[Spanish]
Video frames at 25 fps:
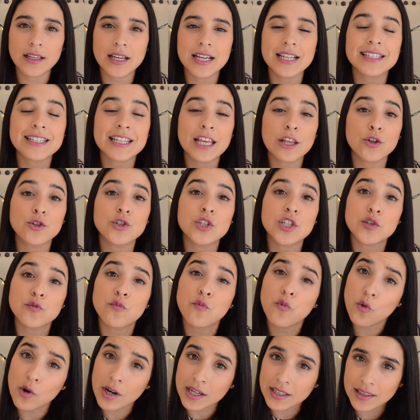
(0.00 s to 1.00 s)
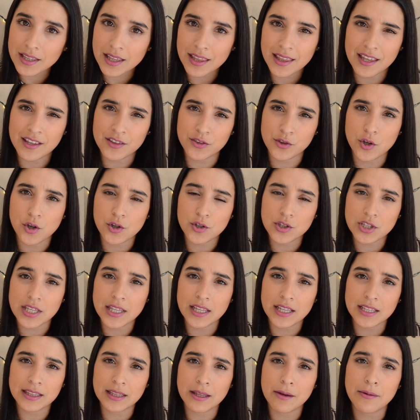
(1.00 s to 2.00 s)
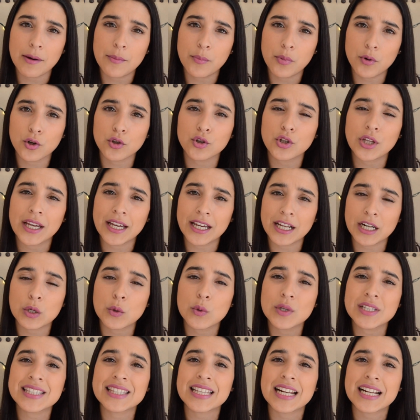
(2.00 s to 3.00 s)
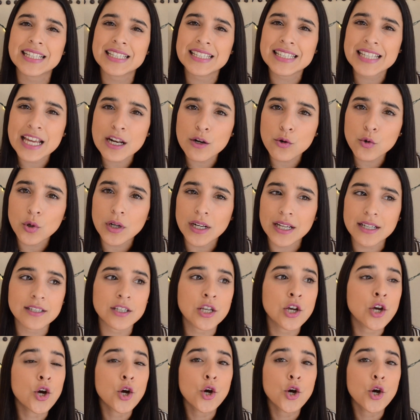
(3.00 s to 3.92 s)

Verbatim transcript: Esta dosis fuerte de antioxidante va a proteger nuestras células